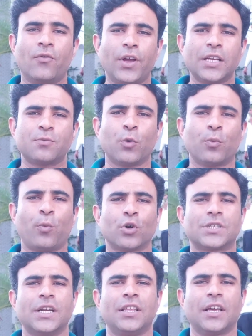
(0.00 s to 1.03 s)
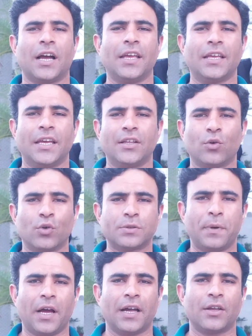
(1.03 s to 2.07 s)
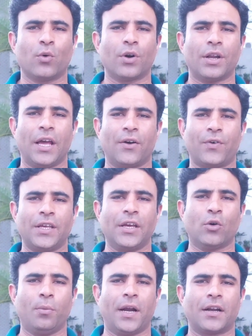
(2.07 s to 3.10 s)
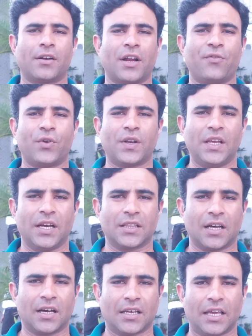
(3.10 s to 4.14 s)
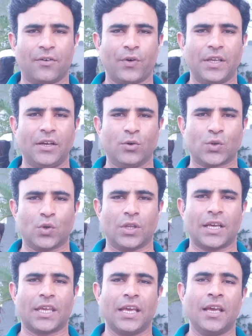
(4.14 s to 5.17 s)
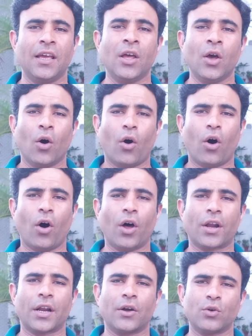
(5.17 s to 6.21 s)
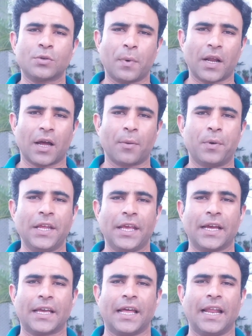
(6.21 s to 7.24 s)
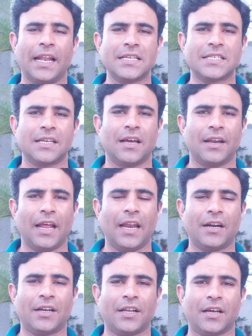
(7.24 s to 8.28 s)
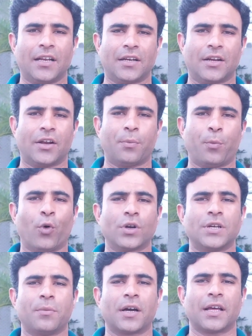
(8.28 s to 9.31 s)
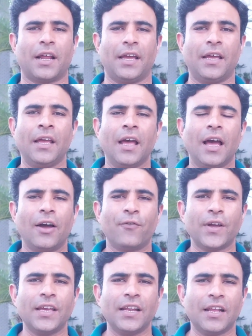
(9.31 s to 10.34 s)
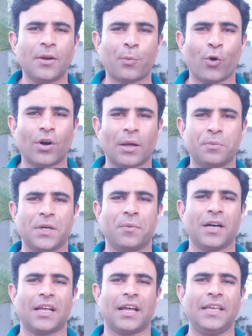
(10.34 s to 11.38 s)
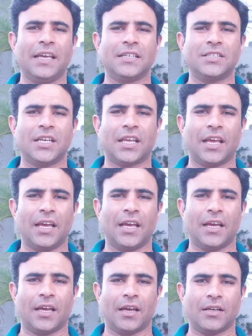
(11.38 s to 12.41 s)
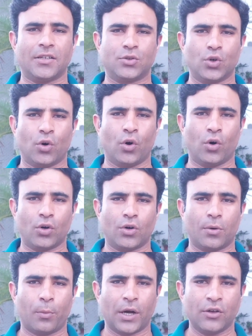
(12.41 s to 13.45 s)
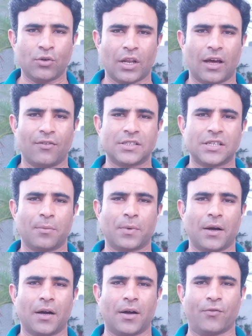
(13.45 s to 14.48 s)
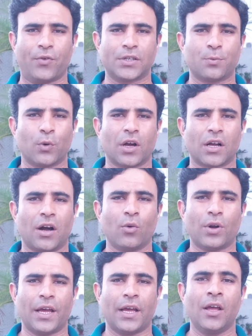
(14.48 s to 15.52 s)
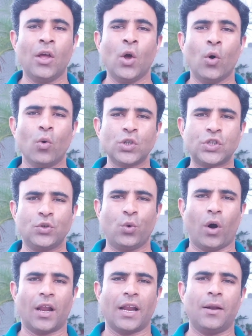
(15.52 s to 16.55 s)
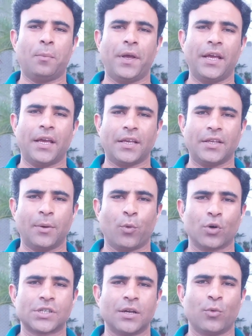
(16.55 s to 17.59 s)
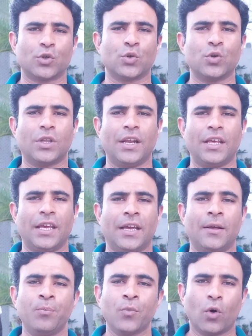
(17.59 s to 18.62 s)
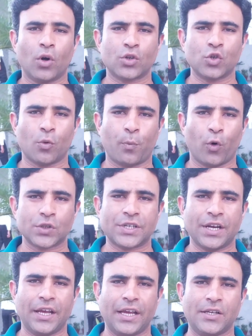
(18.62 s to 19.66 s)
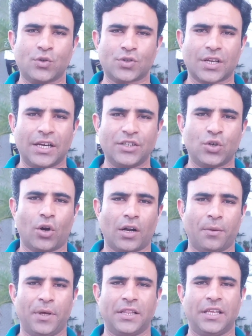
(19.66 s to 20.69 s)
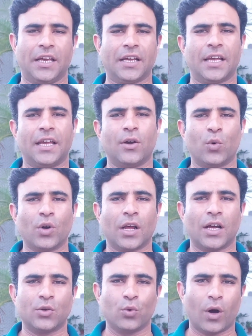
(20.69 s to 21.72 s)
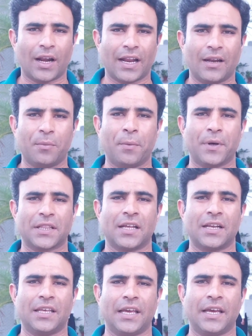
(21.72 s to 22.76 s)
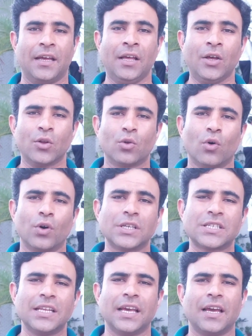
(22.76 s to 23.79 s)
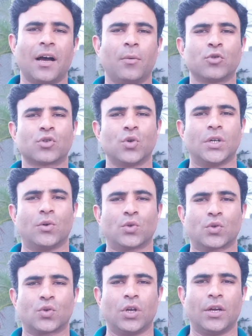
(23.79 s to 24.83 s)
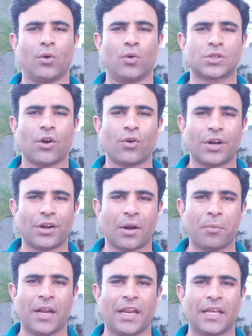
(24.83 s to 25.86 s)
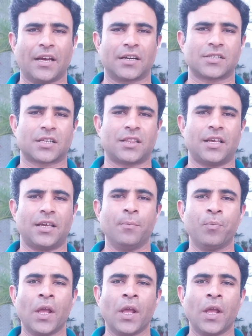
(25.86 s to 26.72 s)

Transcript: फेसबुक पोस्टें दिखाई गई तो उस पर हाई कोर्ट ने एफ आई ए को मैटर रेफ़र किया था कि एफ आई ए उसको देखे और उस पर अपनी एक एनालिटिकल रिपोर्ट जमा कराए एफ आई ए ने रिपोर्ट अब जमा कराई है जी कि जो हमायूं दिलावर साहब का फेसबुक अकाउंट है उस यू आर एल पे ये पोस्टें मौजूद नहीं हैं और जो पोस्टें हैं जो स्क्रीन शॉट हमें दिए गए उनका यू आर एल हमें पता नहीं है तो इसलिए हम उसको उसकी उसको डिटर्मिन नहीं कर सकते